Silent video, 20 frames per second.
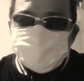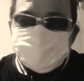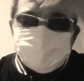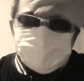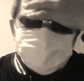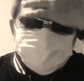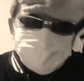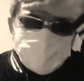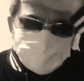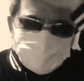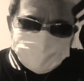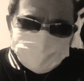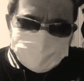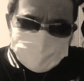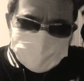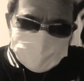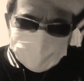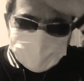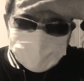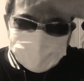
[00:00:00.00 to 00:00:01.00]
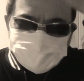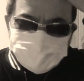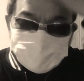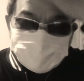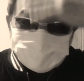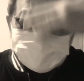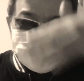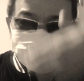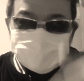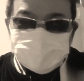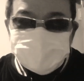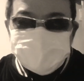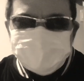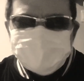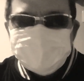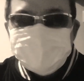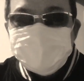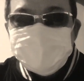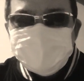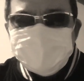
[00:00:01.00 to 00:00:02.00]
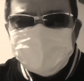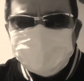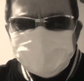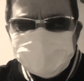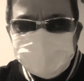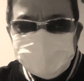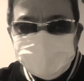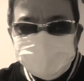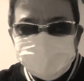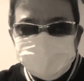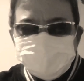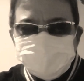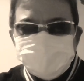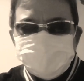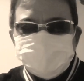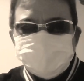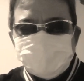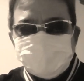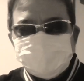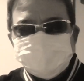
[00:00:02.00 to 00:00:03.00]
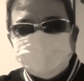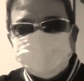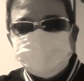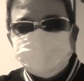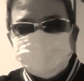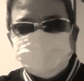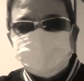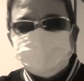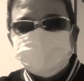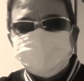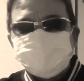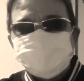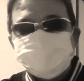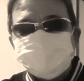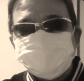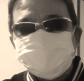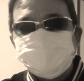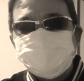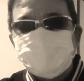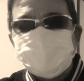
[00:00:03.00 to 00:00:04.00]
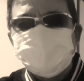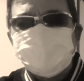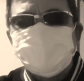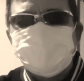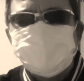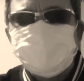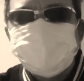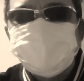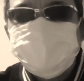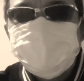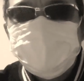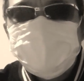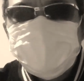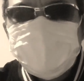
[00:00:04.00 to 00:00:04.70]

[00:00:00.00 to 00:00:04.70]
人らがいっぱいおったらやっぱりね入りにくい部分もありますよ、うん、けど、